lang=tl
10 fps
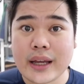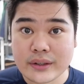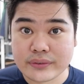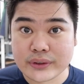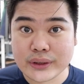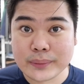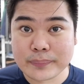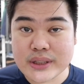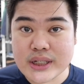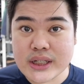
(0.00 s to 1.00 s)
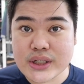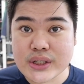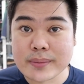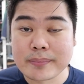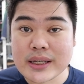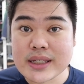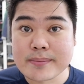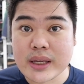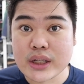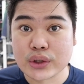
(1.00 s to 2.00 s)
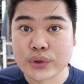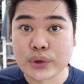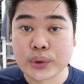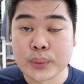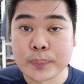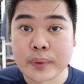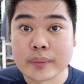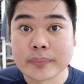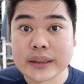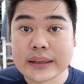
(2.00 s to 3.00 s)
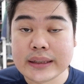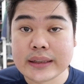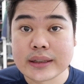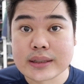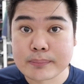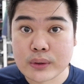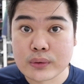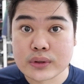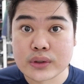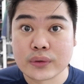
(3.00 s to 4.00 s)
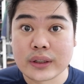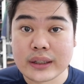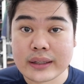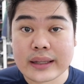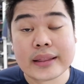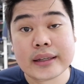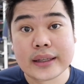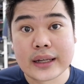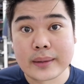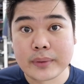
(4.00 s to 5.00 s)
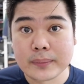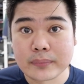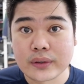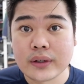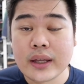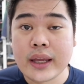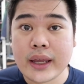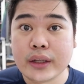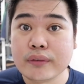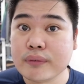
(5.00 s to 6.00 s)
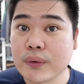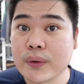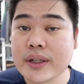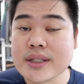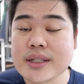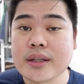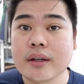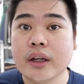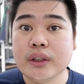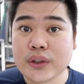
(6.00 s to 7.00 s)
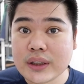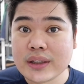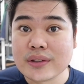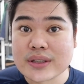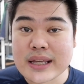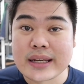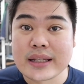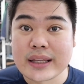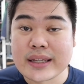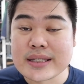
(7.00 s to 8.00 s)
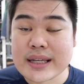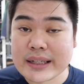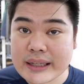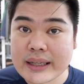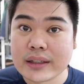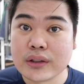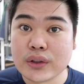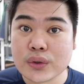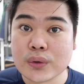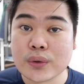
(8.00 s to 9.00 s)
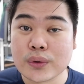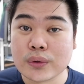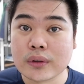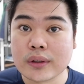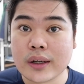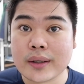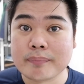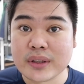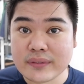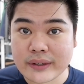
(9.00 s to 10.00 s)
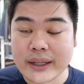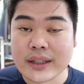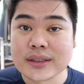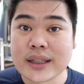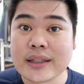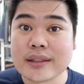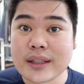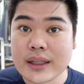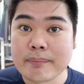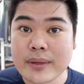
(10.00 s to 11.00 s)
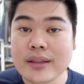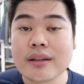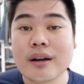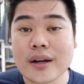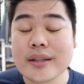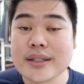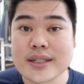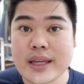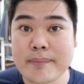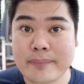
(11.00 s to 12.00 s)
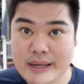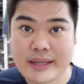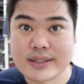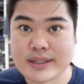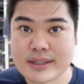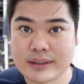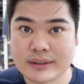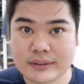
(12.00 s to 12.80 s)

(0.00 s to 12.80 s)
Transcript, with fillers: After the procedure, please make sure to properly dispose yung needle na ginamit mo. And of course, you need to sanitize again yung um, device and keep it on the same place.